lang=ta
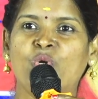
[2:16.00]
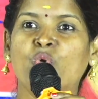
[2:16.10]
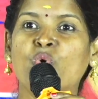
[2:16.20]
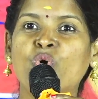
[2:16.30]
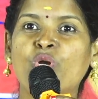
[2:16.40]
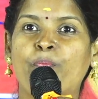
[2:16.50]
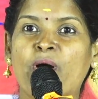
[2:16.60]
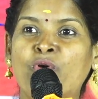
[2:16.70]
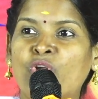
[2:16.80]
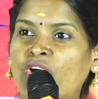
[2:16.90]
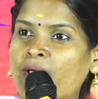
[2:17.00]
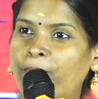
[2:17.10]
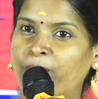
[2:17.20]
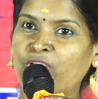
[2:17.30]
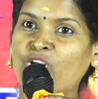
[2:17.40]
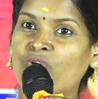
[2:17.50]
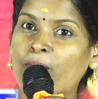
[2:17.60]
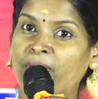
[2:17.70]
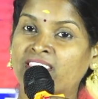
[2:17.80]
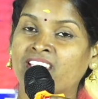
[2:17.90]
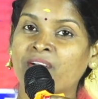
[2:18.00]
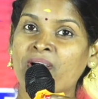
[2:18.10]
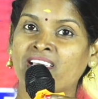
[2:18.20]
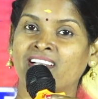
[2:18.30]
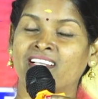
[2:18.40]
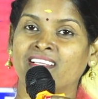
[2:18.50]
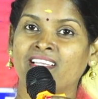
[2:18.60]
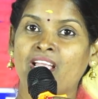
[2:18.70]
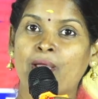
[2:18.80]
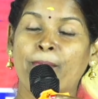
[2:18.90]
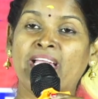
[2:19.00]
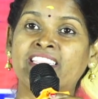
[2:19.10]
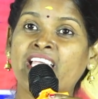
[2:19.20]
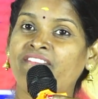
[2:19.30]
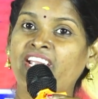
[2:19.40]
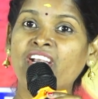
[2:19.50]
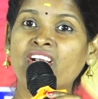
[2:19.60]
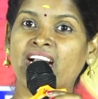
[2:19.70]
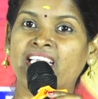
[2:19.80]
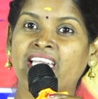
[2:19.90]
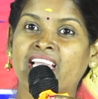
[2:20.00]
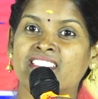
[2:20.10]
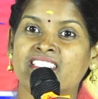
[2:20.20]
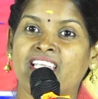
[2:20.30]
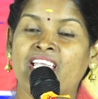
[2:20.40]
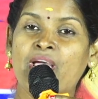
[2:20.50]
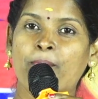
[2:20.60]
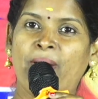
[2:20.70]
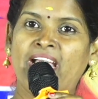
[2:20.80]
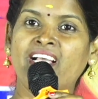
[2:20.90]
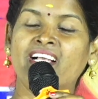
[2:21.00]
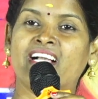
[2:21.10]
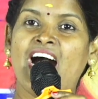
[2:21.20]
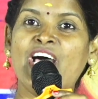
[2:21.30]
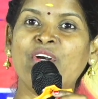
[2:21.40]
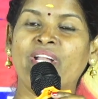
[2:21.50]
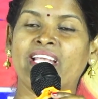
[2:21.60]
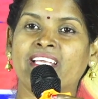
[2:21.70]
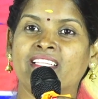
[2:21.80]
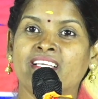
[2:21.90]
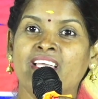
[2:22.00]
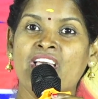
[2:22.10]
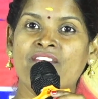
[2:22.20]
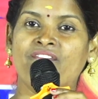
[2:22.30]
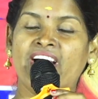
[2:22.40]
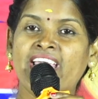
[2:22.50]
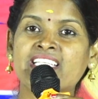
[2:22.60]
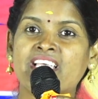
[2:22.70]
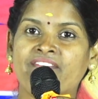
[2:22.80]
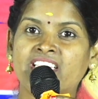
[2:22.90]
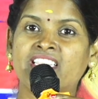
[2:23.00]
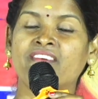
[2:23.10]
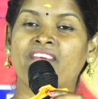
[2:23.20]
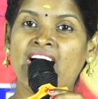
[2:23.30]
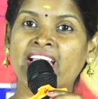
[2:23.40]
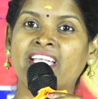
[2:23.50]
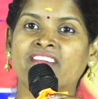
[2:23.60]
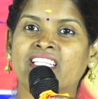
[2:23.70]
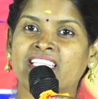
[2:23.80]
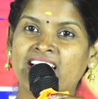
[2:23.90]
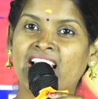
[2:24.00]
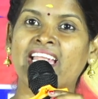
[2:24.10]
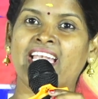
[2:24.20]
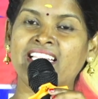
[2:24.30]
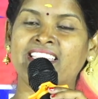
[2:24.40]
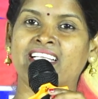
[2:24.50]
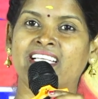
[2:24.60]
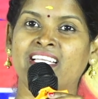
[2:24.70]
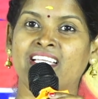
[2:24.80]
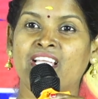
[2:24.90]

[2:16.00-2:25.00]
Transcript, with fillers: நூறு பவுனோட பீரோவில் பத்திரமா இருக்குது மெத்த வீடும் கட்டியாச்சு படகு காரும் நிற்கிது வயசை விற்று வாங்கிட்டு வந்தது இதெல்லாம் என்னத்துக்கு